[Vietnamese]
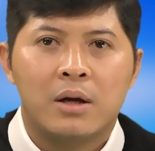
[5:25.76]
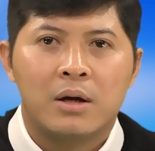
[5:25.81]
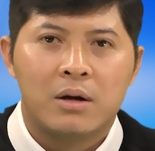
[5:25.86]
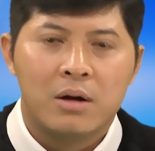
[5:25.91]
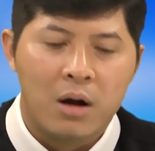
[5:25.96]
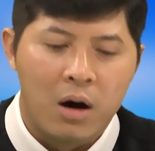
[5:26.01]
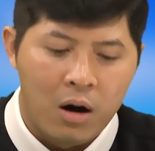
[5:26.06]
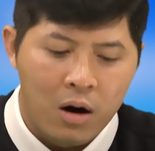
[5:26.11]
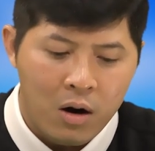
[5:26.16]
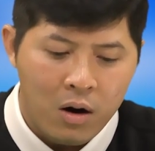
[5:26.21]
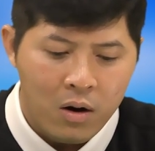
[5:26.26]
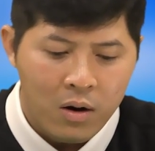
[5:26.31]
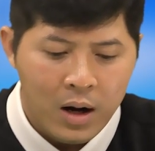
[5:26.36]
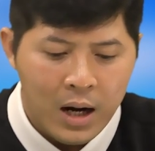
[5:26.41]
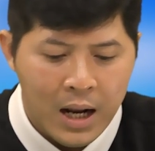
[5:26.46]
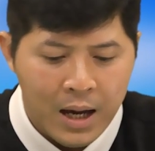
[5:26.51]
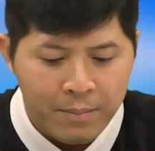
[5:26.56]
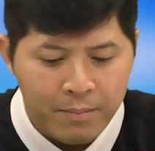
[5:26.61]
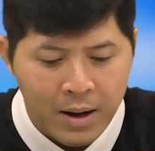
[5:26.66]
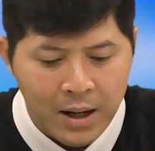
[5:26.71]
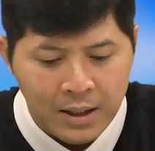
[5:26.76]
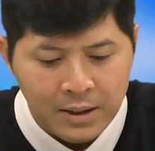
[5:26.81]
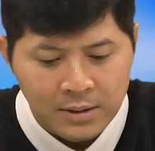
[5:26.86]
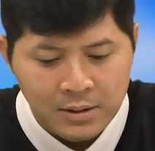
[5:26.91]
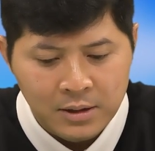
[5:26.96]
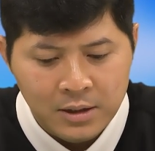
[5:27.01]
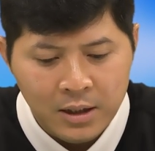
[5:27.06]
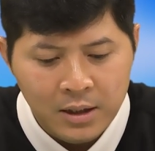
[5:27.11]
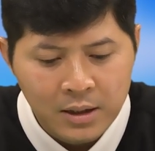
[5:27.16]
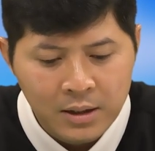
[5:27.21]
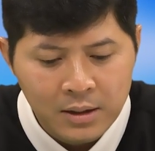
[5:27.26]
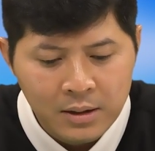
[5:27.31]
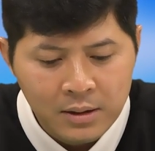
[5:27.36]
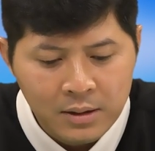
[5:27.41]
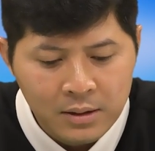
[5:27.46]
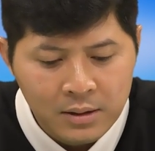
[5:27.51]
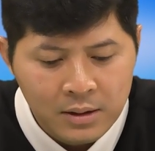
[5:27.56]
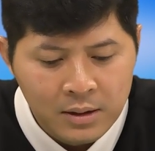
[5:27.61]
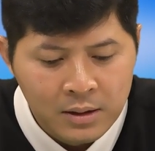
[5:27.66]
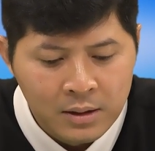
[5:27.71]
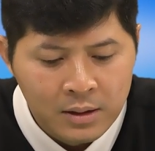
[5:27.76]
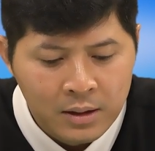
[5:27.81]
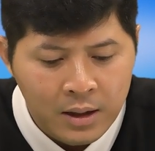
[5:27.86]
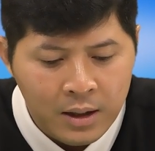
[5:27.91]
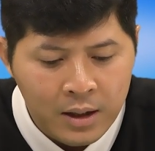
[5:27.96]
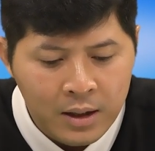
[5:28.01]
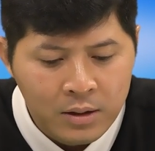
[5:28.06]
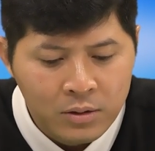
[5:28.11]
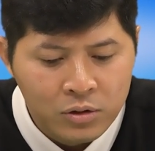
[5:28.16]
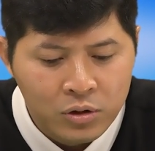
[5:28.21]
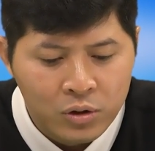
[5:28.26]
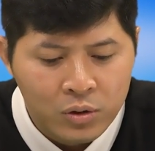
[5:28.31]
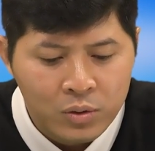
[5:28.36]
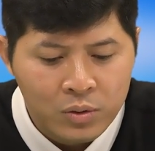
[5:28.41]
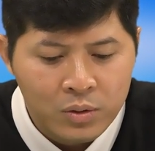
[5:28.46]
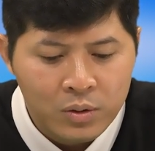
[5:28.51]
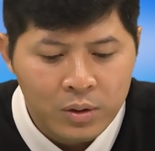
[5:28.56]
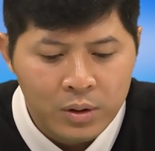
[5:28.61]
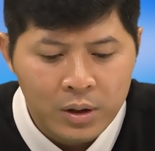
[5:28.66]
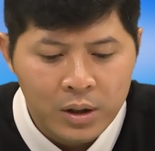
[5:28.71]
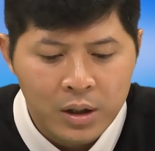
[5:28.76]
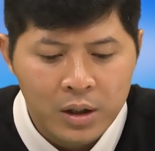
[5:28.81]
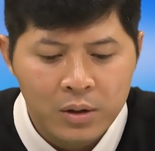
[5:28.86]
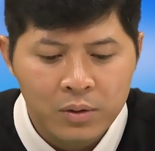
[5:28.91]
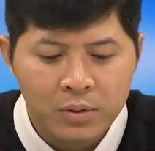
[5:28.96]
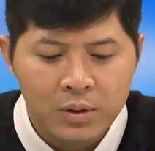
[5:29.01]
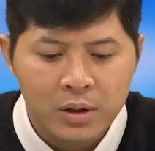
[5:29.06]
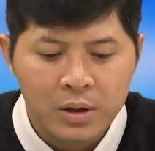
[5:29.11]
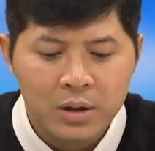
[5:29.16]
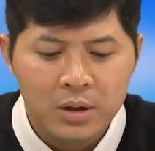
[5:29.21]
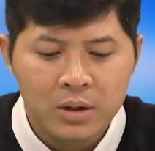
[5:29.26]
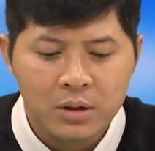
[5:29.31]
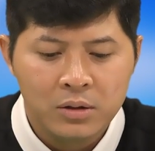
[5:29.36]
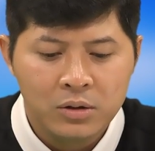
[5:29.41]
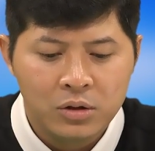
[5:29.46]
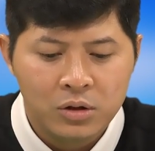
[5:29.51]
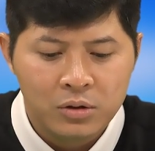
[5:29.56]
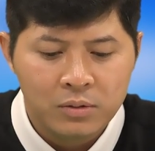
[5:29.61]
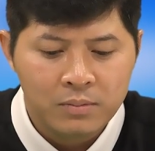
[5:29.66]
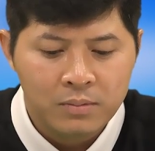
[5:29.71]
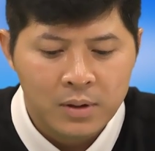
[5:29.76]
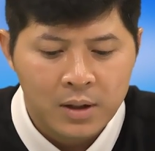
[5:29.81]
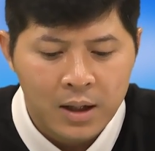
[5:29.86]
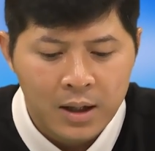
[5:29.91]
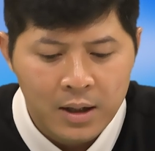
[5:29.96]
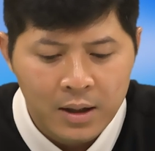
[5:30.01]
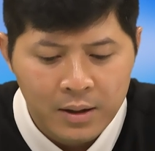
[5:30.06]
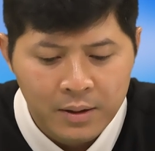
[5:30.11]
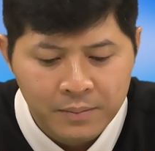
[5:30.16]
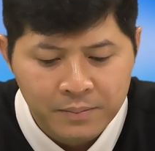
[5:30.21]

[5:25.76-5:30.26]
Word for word: đó là bằng chứng thiên chúa yêu thương chúng ta